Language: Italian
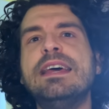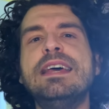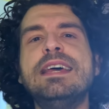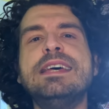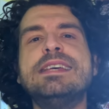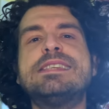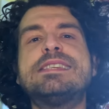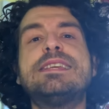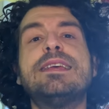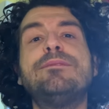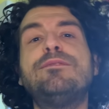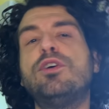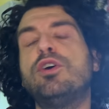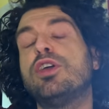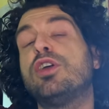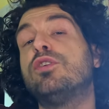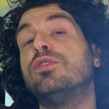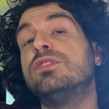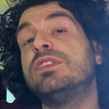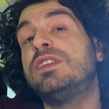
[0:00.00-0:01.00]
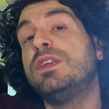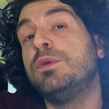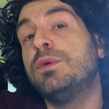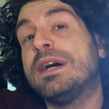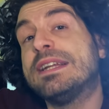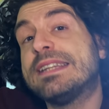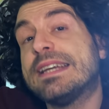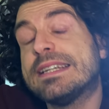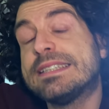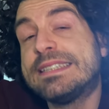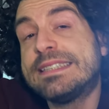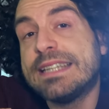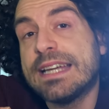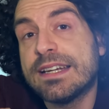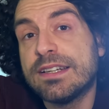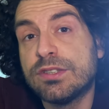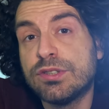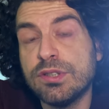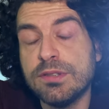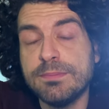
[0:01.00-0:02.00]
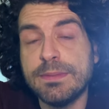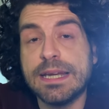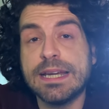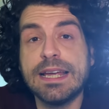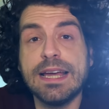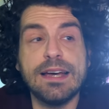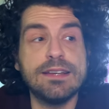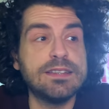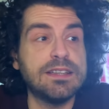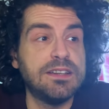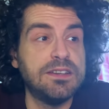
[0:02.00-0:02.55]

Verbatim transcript: Se voi continuate a stare sul mercato